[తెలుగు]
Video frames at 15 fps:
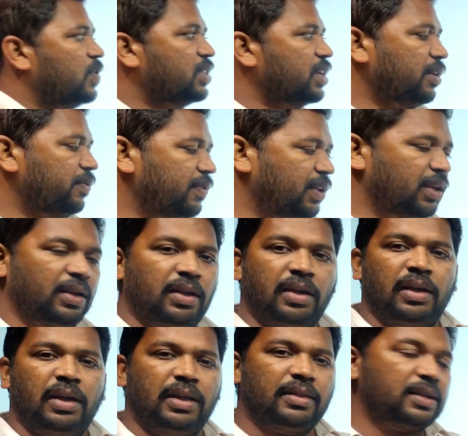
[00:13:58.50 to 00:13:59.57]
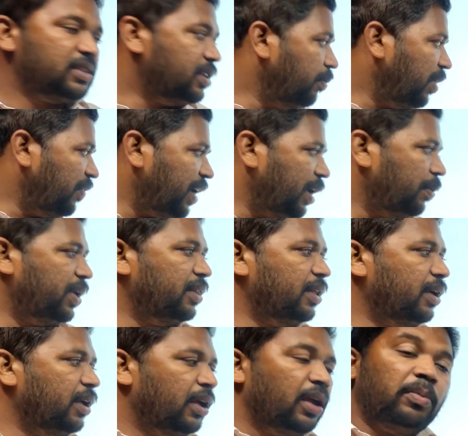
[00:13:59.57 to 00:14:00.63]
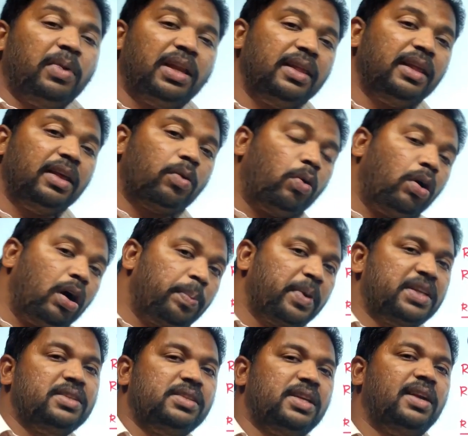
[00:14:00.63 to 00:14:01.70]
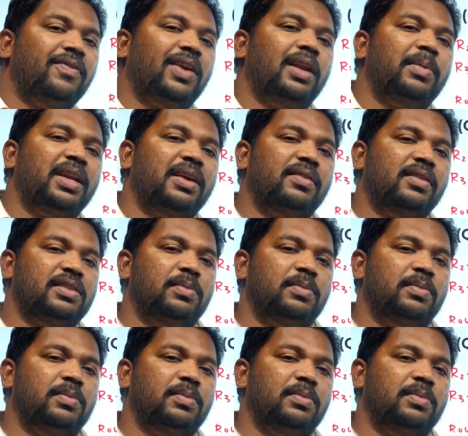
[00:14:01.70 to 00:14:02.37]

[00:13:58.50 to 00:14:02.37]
చూసారా ఇంత సింప్లిఫై అయిపోయింది మీరు ఇది రో ఆపరేషన్ చేయడం వల్ల మనకి ఇంత